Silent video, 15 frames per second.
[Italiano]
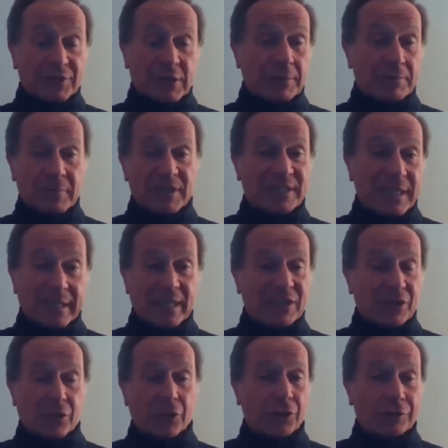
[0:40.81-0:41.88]
si
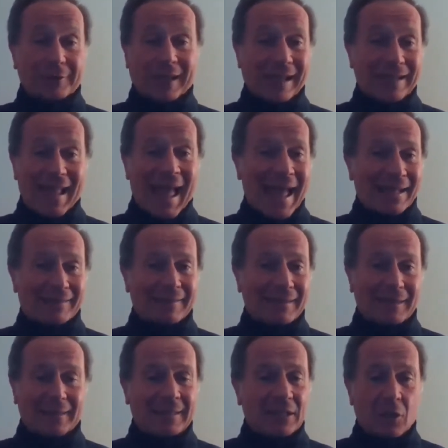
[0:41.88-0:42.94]
inseriscono tre
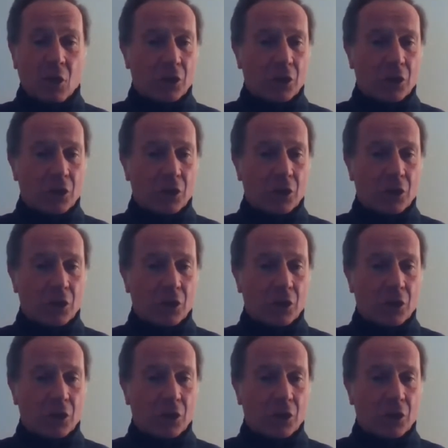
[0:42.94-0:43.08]
dati di